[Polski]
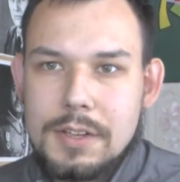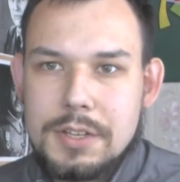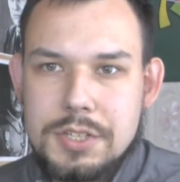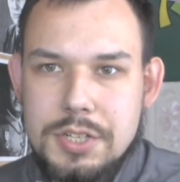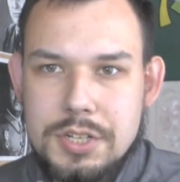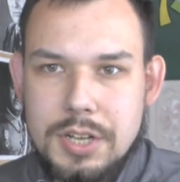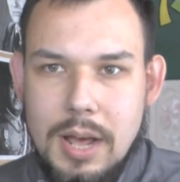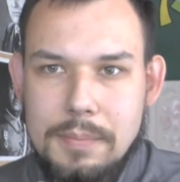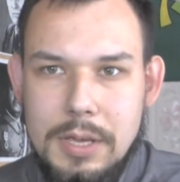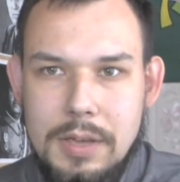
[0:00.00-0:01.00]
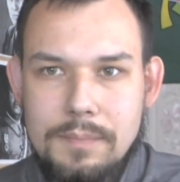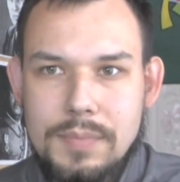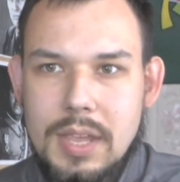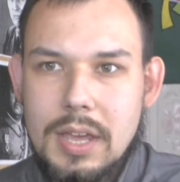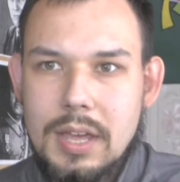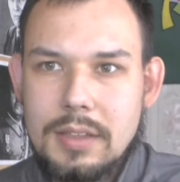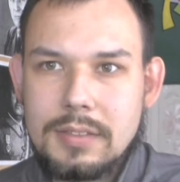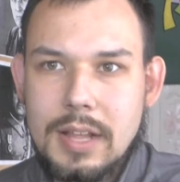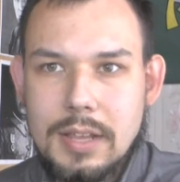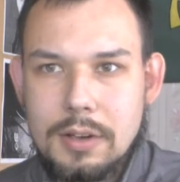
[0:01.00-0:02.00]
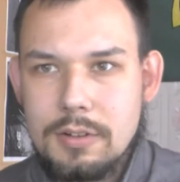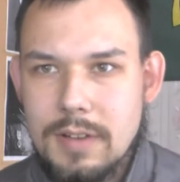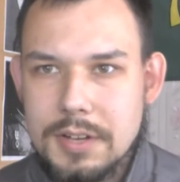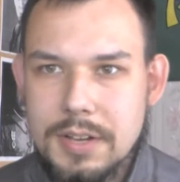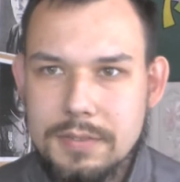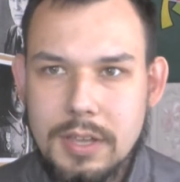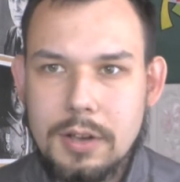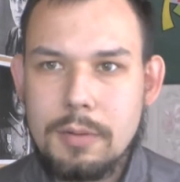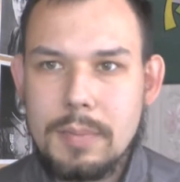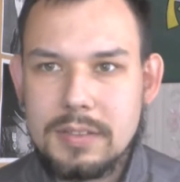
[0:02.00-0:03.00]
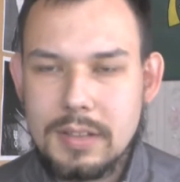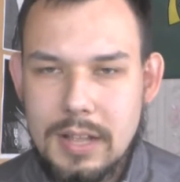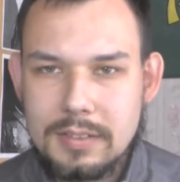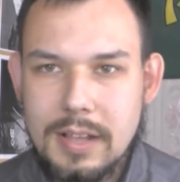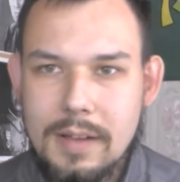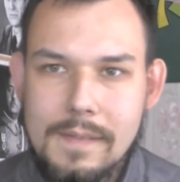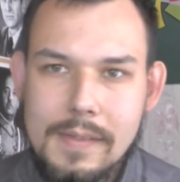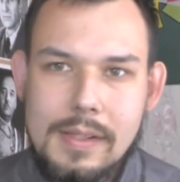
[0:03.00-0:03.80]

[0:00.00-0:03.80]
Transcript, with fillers: ścieżkami e, znanego warszawskiego mecenasa,